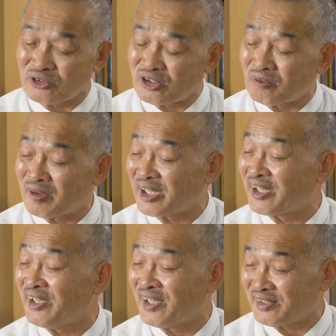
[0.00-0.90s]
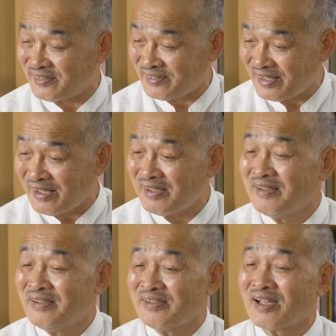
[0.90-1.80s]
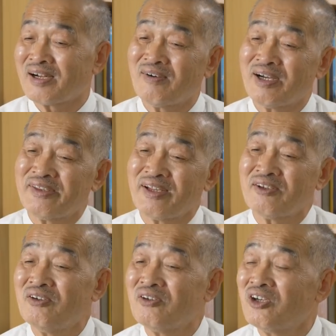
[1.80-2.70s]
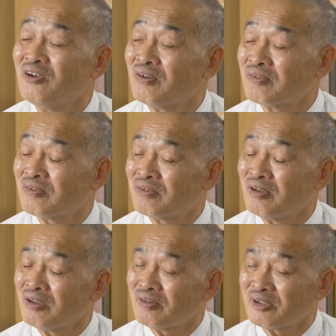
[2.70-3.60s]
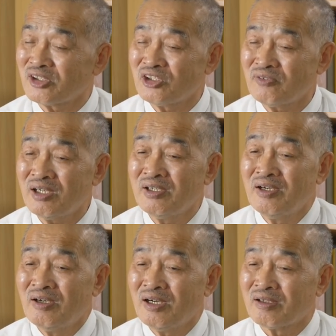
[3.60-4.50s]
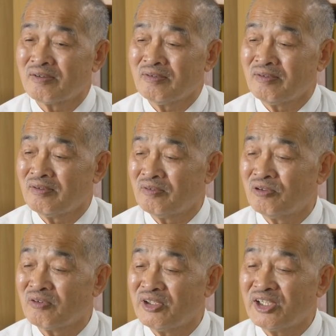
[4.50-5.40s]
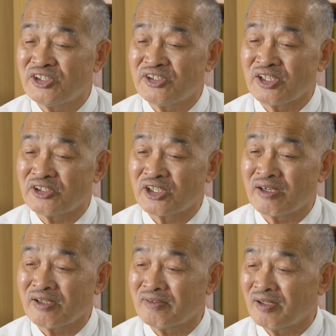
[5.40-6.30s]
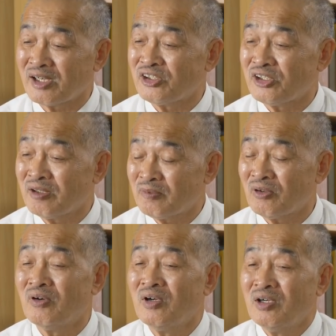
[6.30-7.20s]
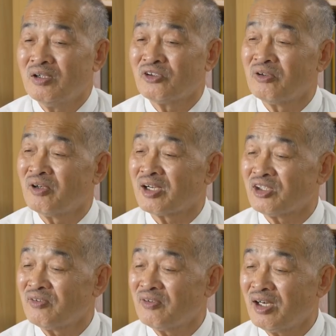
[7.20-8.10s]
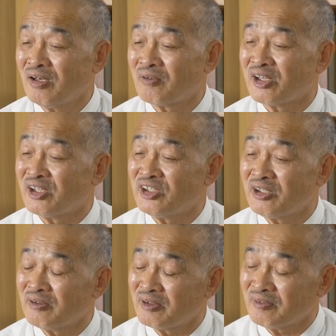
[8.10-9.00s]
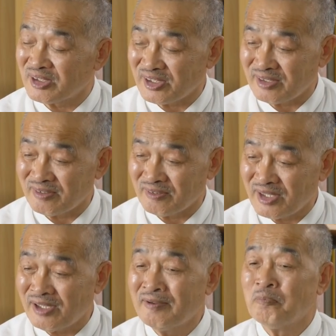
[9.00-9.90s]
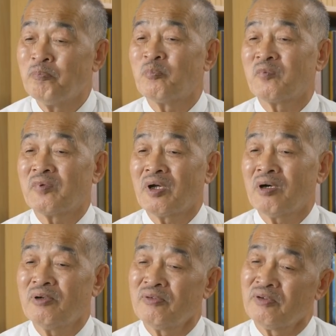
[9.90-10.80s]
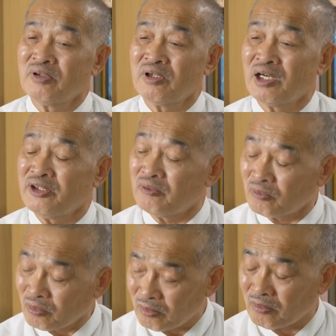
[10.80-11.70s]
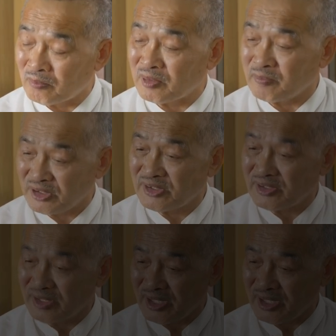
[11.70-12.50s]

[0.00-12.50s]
としてお招きになって習われたという記憶私はあの古い弟子たちからの話でもそういう話はお聞きしておりませんので多分ないと思います。